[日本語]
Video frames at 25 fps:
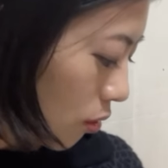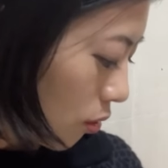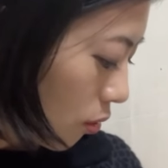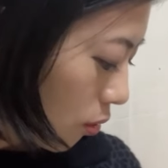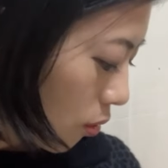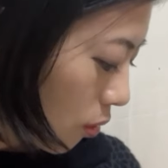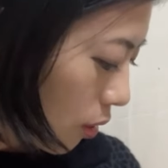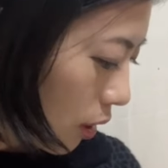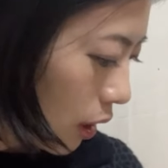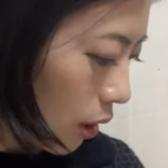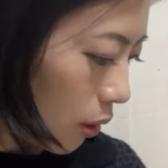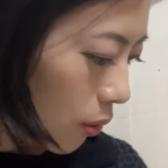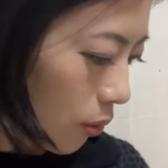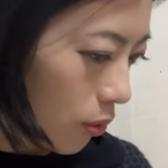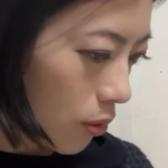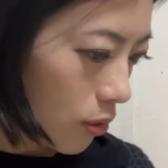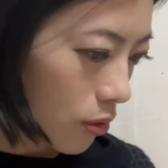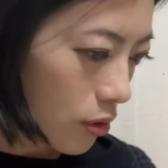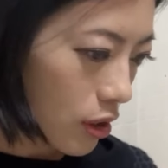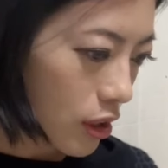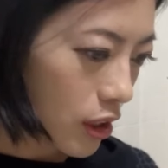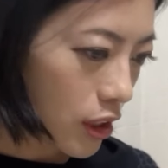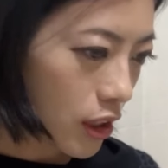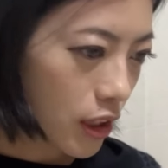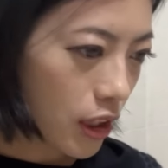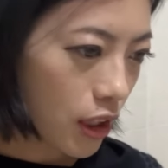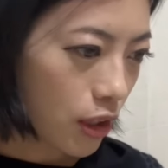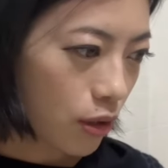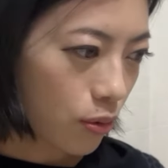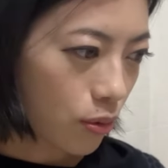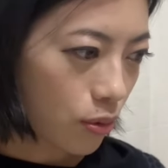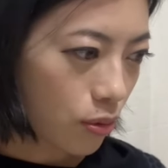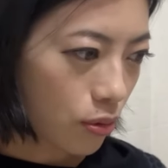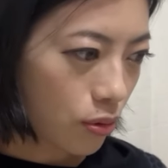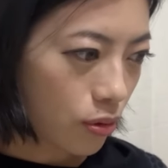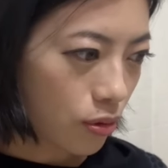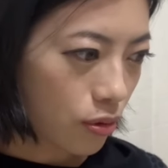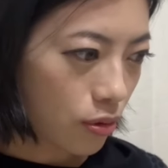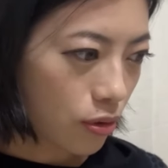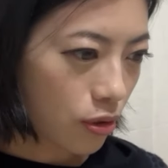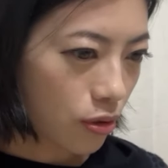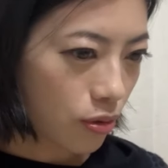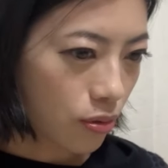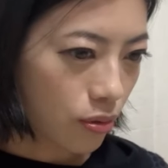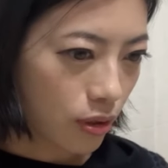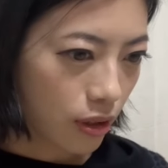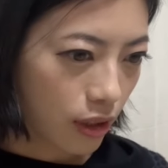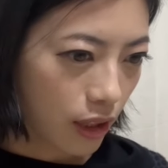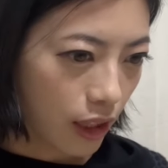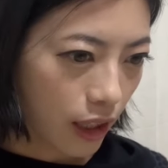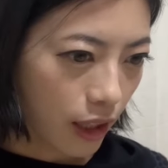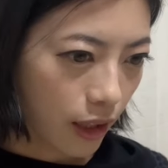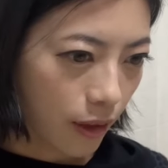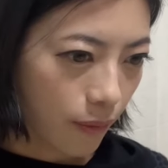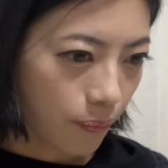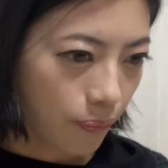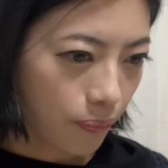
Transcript: これを敷いてることによって